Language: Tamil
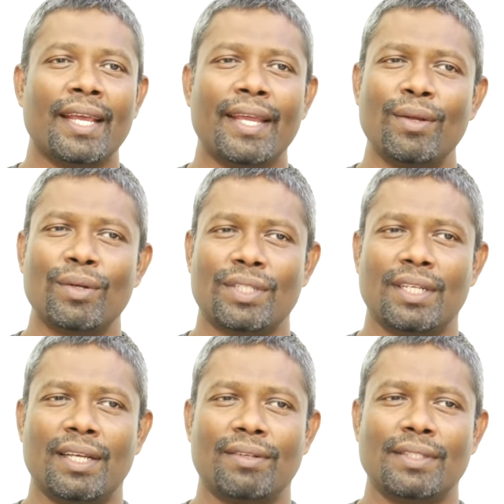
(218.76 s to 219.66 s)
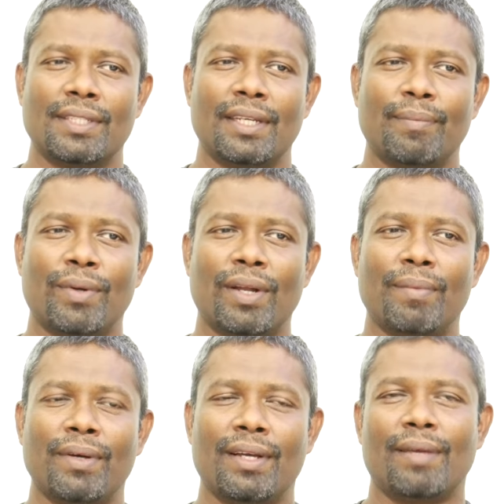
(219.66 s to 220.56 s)
இன்னொரு விஷயம் என்ன வந்துச்சு இப்போ
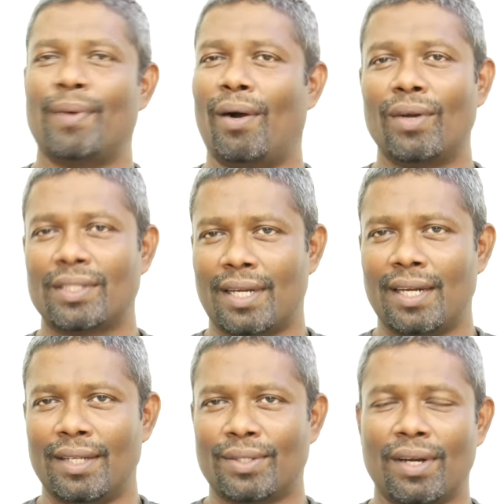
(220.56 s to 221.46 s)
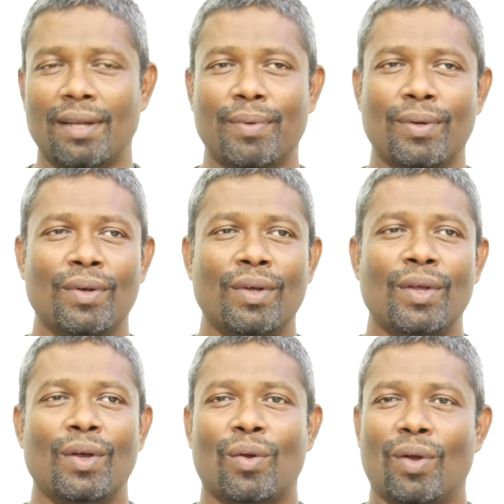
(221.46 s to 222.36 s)
நம்ம இப்போ அவங்க ஸ்டாலில் சொல்லணும்னா இப்போ
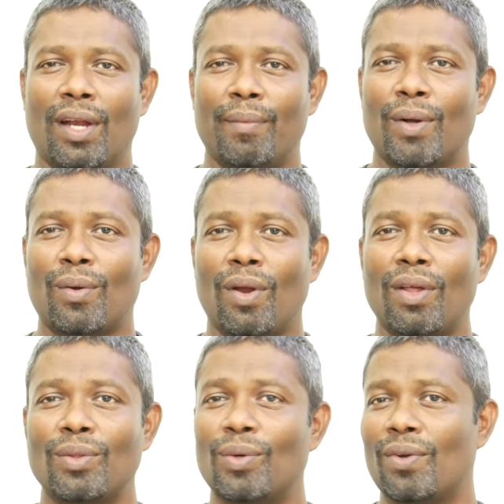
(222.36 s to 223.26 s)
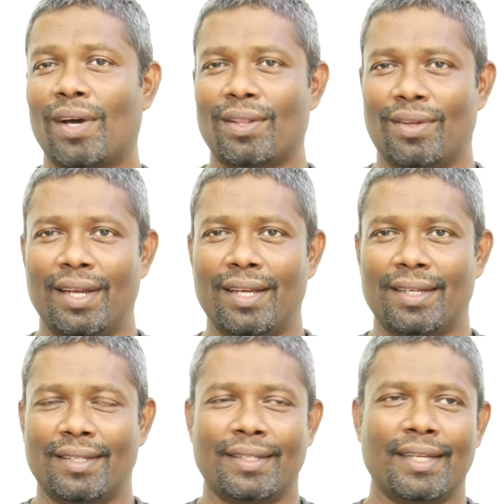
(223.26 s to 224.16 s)
நம்ம குளம் தூர்வார்த்தோம் இல்லையா
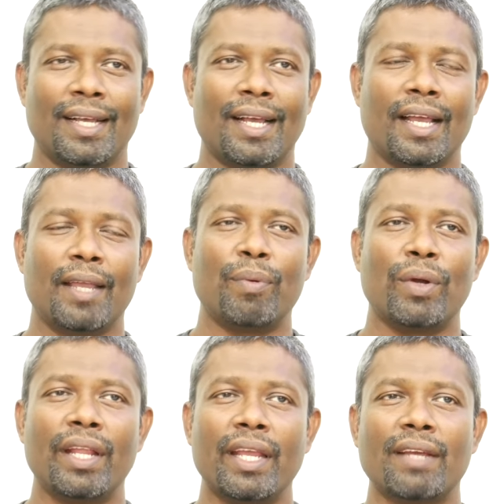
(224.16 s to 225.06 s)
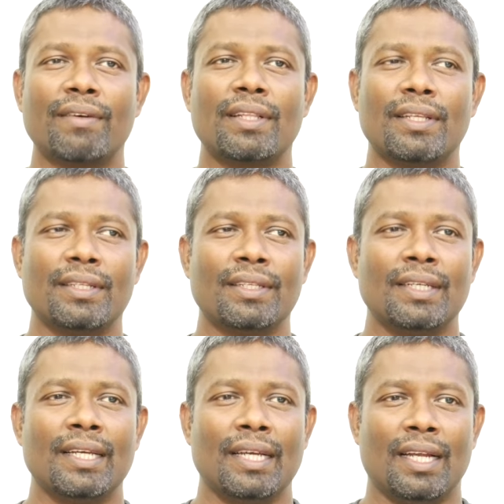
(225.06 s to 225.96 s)
இப்போ நீங்கள் வந்து
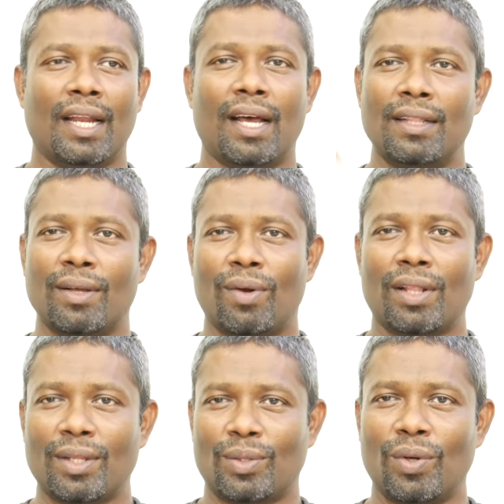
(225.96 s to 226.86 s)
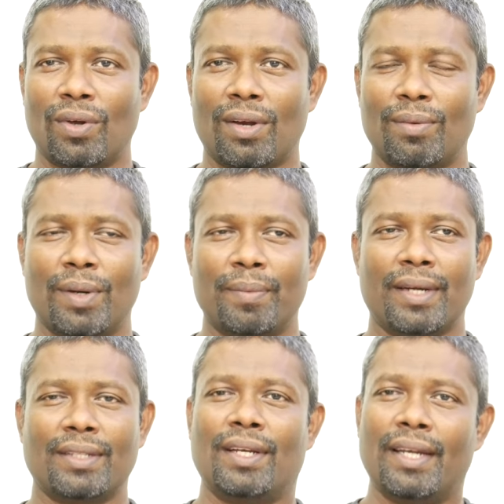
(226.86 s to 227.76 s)
நான் அந்த குளத்தை தூர் வர விட
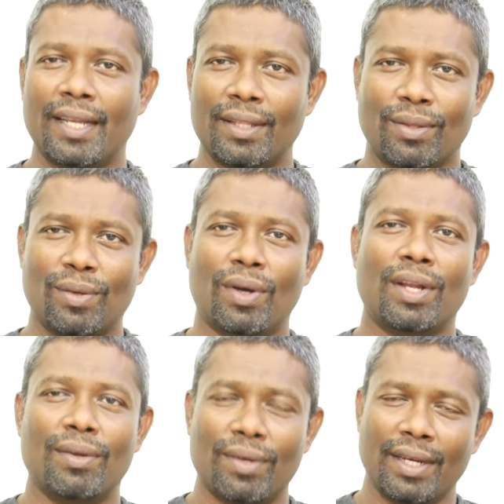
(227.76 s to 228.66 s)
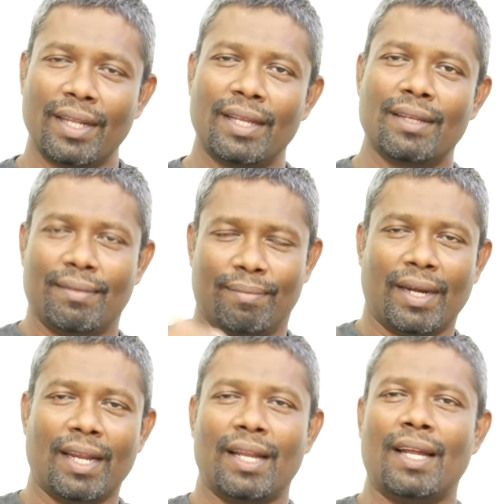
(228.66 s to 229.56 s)
மாட்டேன்னு சொல்லி நீங்கள் கோரி கோரி நீங்கள்
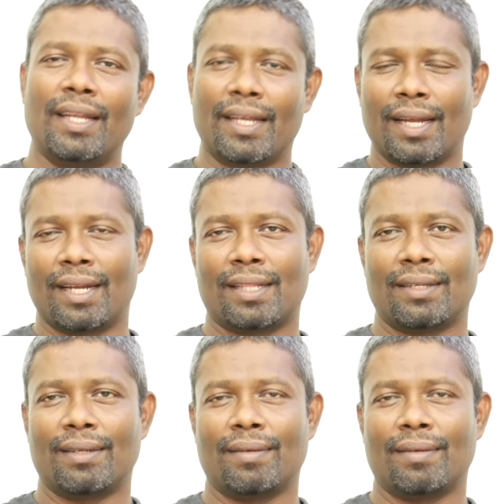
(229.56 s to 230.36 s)
மண்ணெல்லாம் அள்ளி கிணத்து